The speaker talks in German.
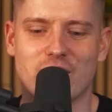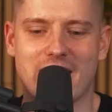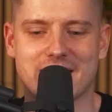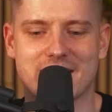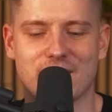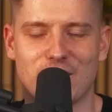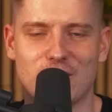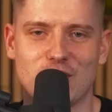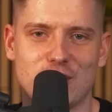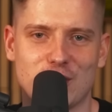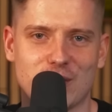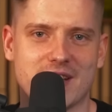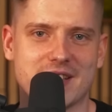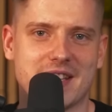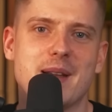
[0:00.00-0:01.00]
krasser, wenn du dir
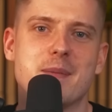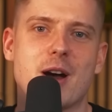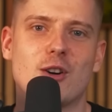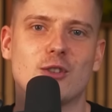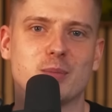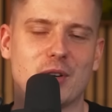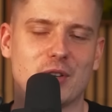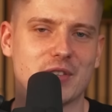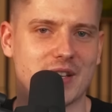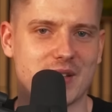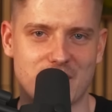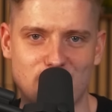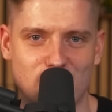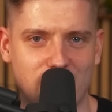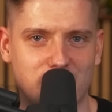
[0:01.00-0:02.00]
sowas selber aufbaust,
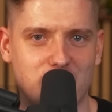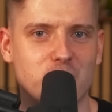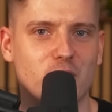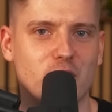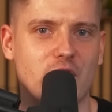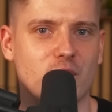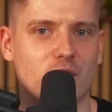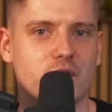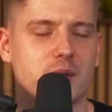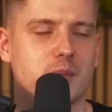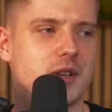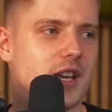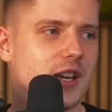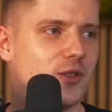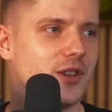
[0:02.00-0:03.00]
als wenn du halt 500 Leute im
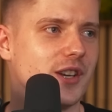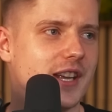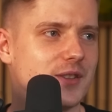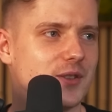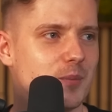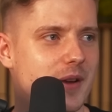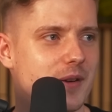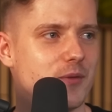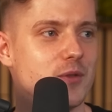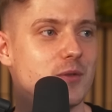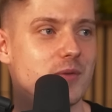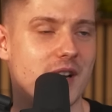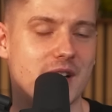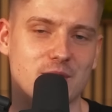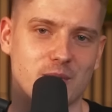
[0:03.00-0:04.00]
Hintergrund hast. Und Bei
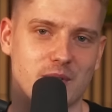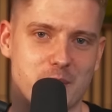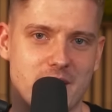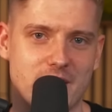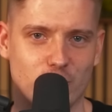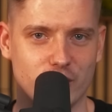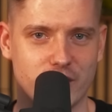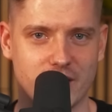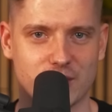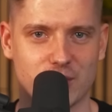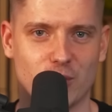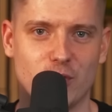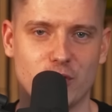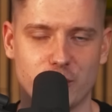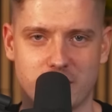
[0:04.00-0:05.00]
Funk warst um die Millionen
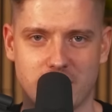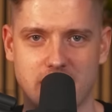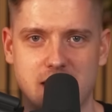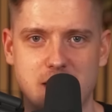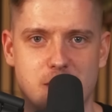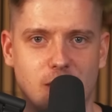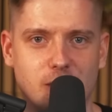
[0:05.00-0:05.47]
dazu holen, um dir ein Team